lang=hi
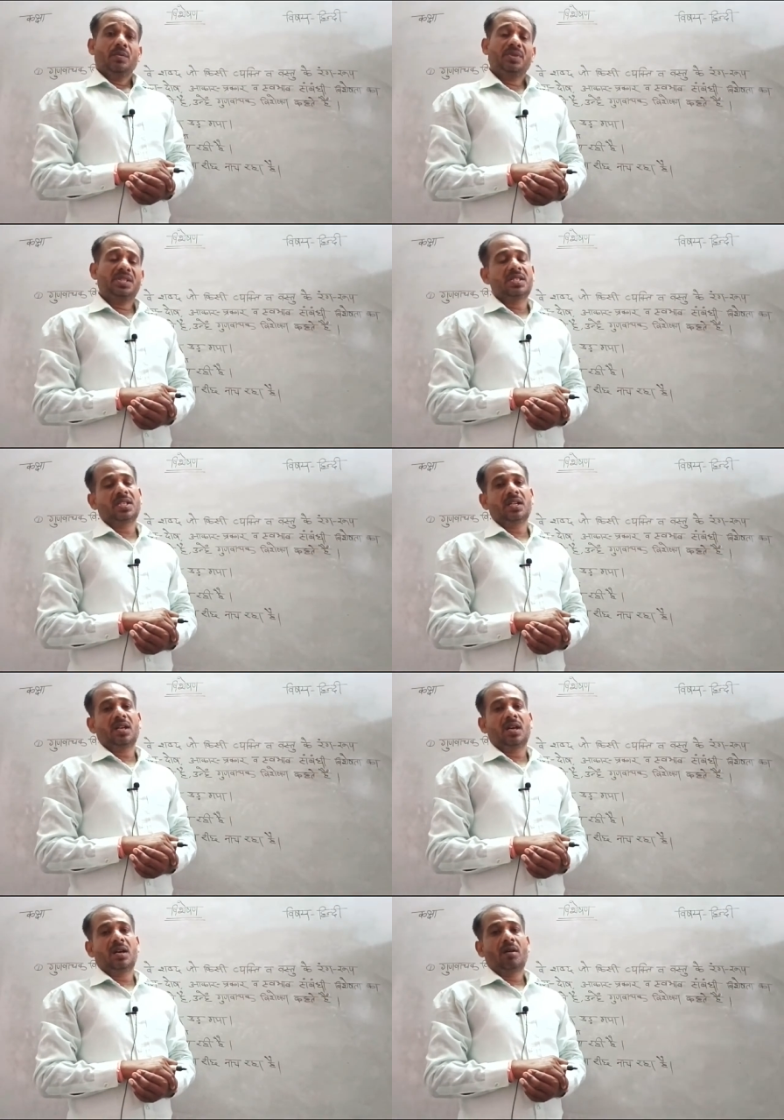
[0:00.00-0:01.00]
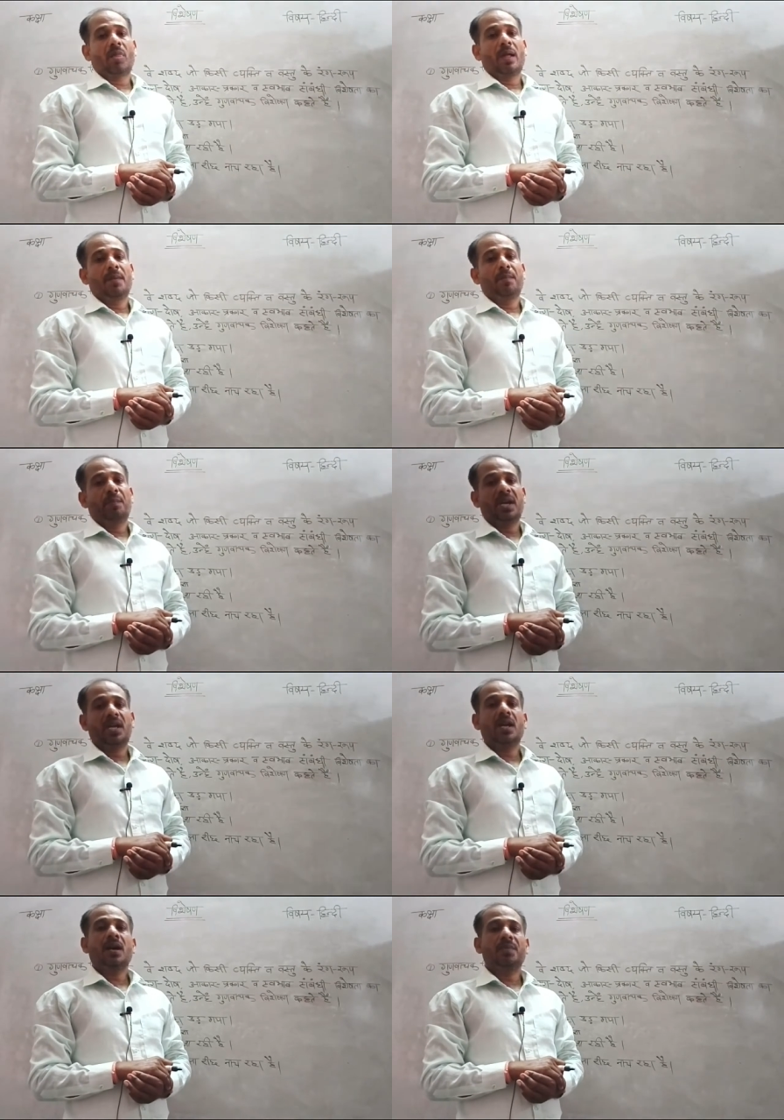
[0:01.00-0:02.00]
विशेषण का
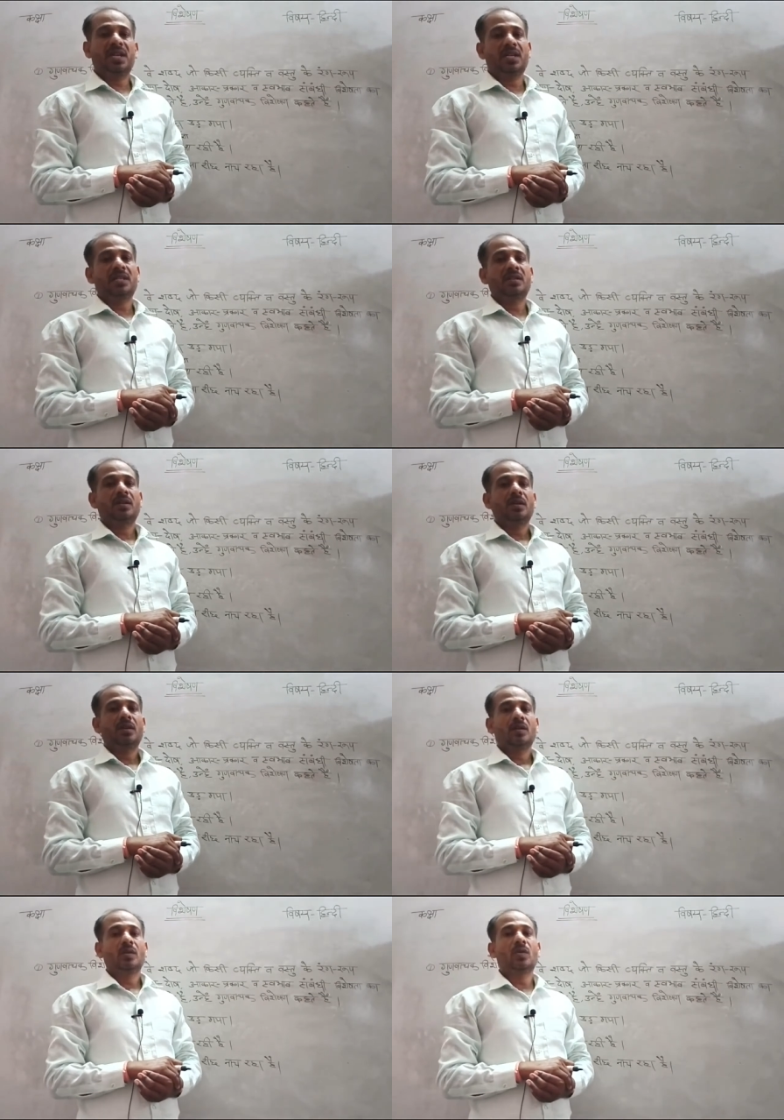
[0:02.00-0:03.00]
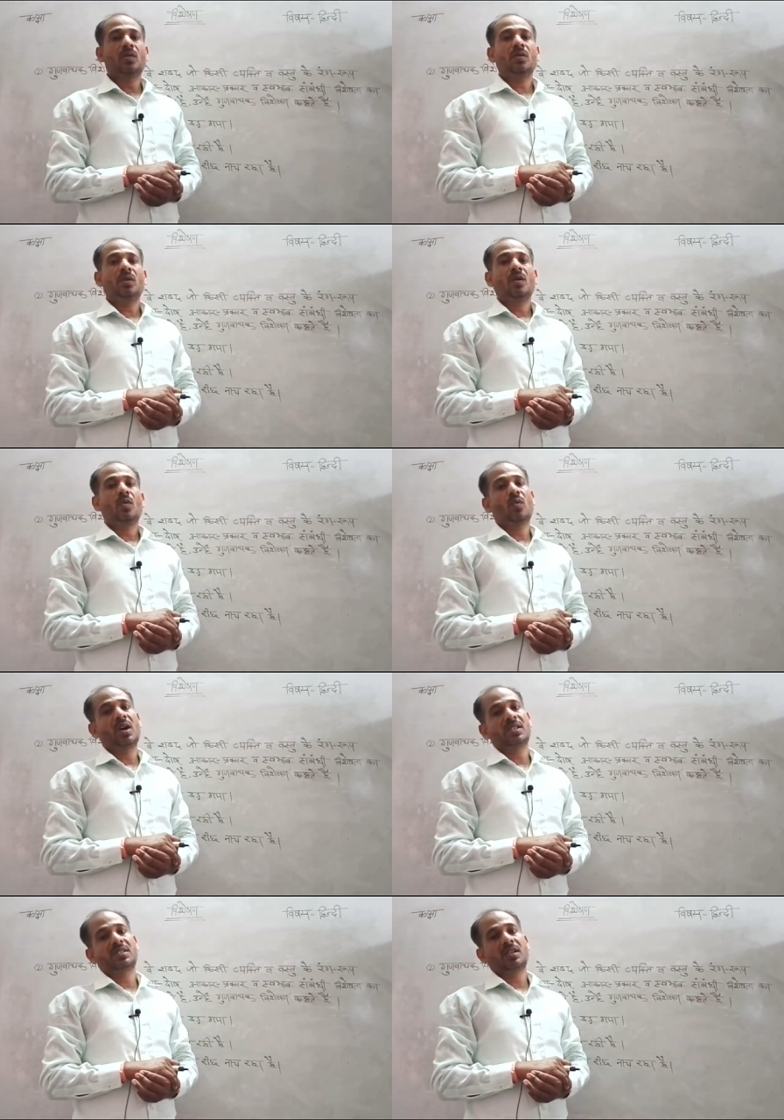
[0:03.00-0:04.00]
पहला भेद गुण
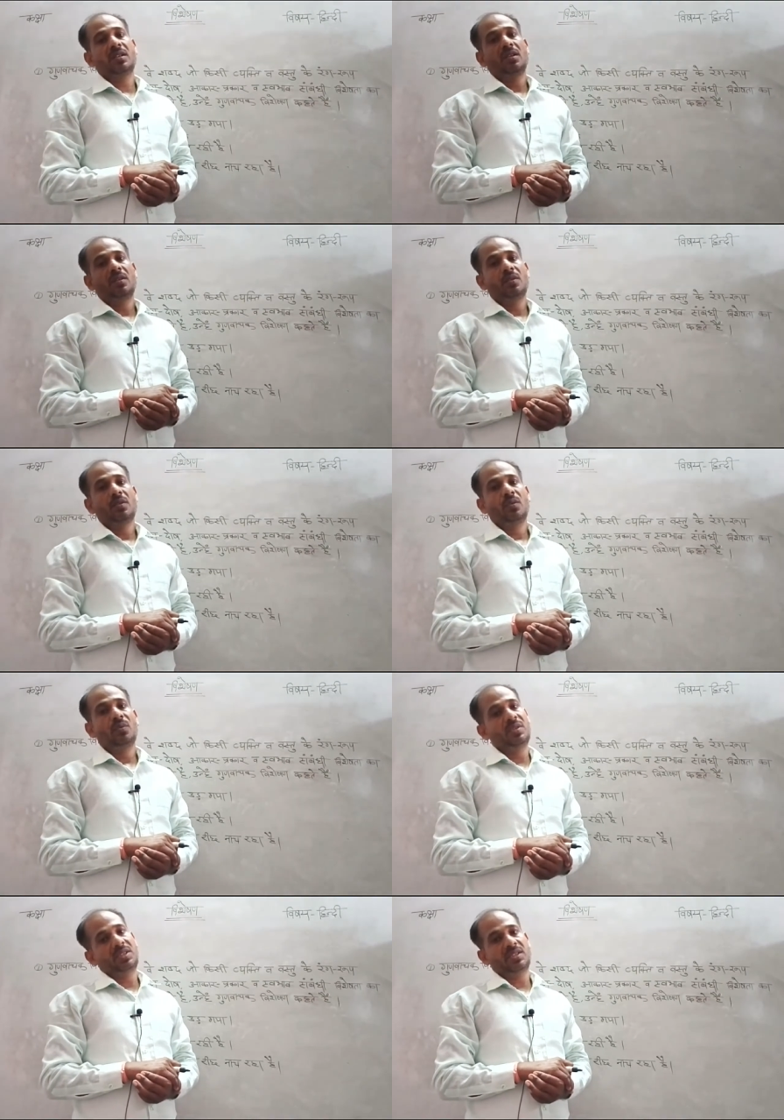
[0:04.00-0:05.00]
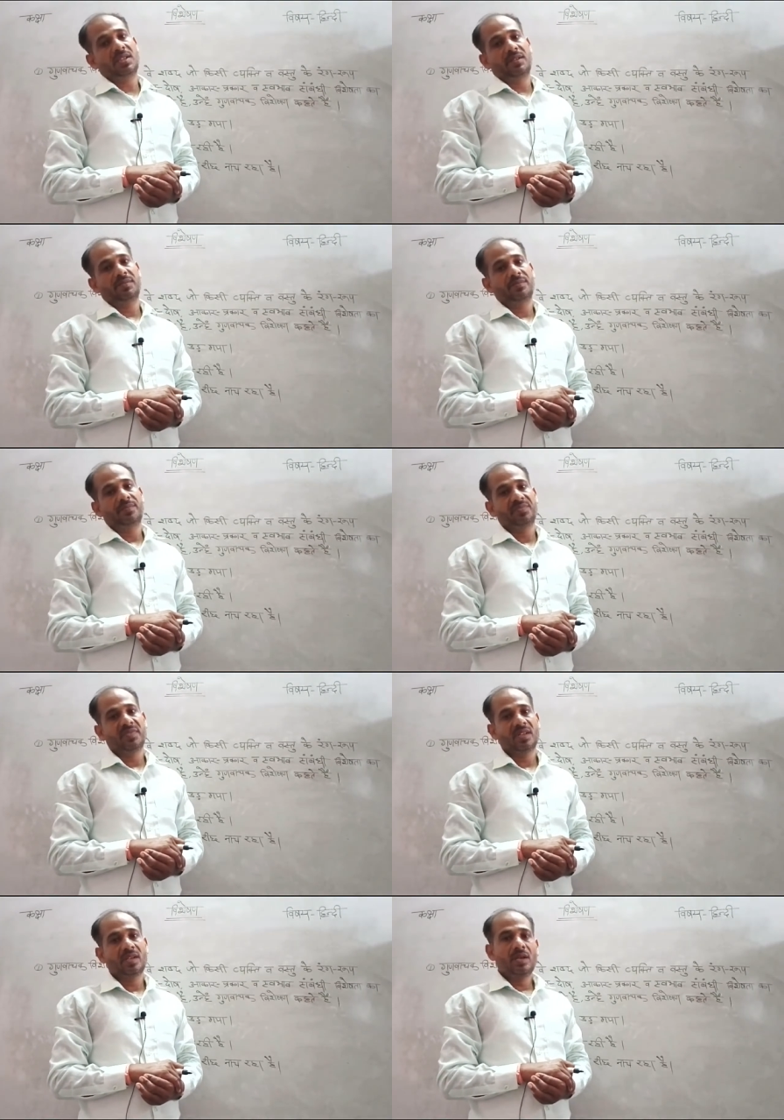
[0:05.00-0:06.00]
वाचक विशेषण
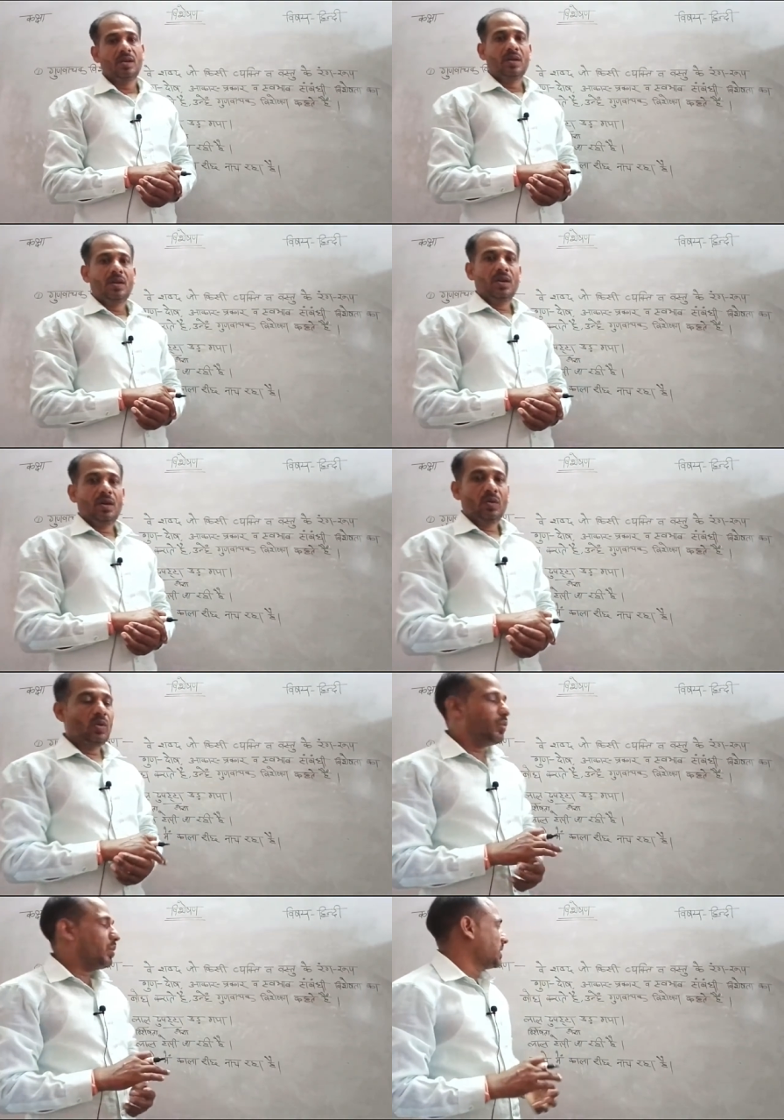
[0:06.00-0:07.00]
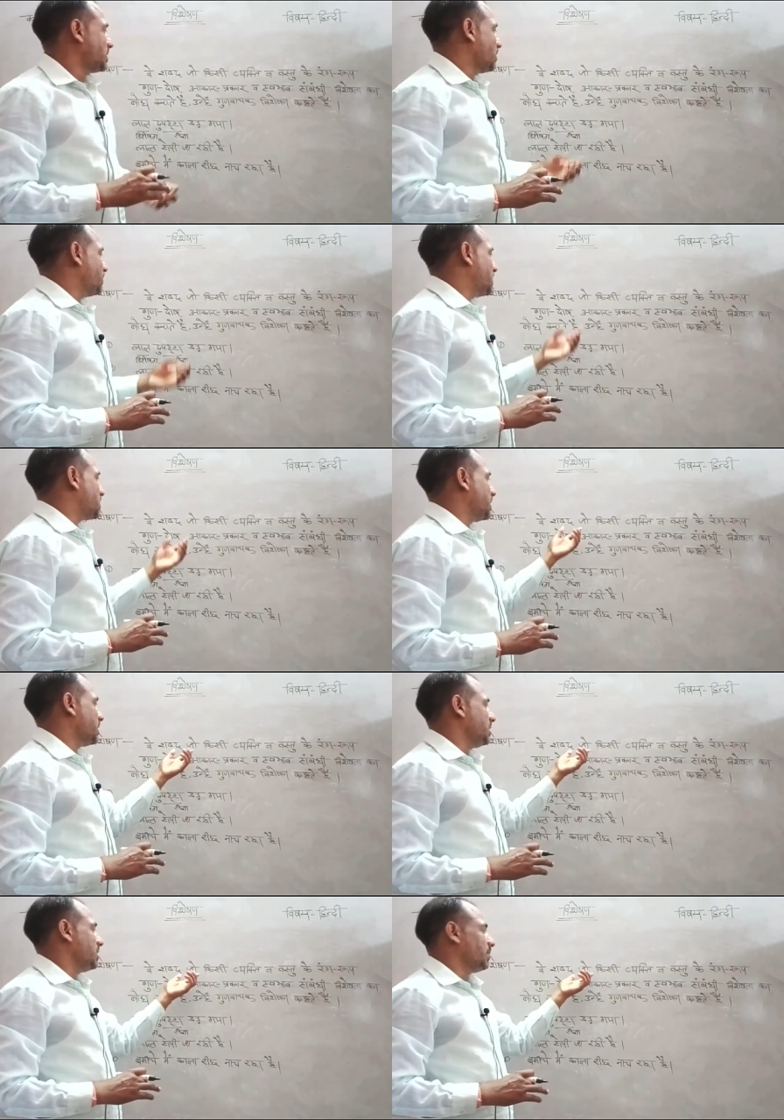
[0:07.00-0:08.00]
गुणवाचक विशेषण
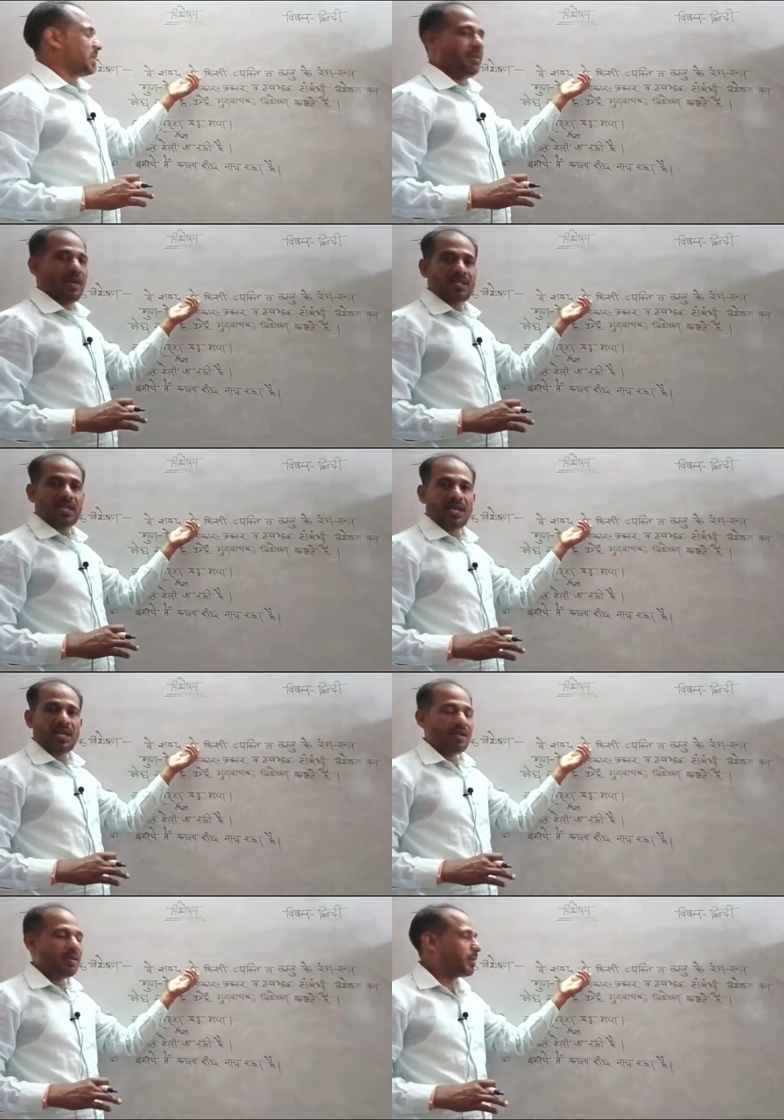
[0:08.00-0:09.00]
की ये परिभाषा है